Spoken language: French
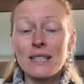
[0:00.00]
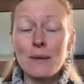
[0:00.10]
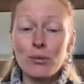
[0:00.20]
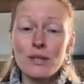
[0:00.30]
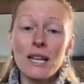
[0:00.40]
C'est
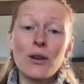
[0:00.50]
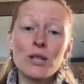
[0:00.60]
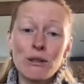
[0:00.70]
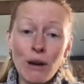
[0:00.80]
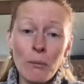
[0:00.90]
pour ça que
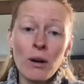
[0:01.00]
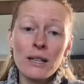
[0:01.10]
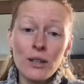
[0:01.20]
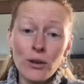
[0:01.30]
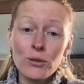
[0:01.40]
j'ai vraiment à
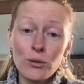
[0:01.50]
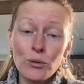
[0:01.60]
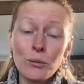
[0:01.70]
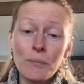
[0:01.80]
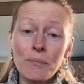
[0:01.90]
cœur
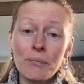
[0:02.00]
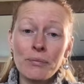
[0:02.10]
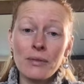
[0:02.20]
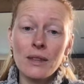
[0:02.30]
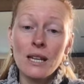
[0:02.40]
de,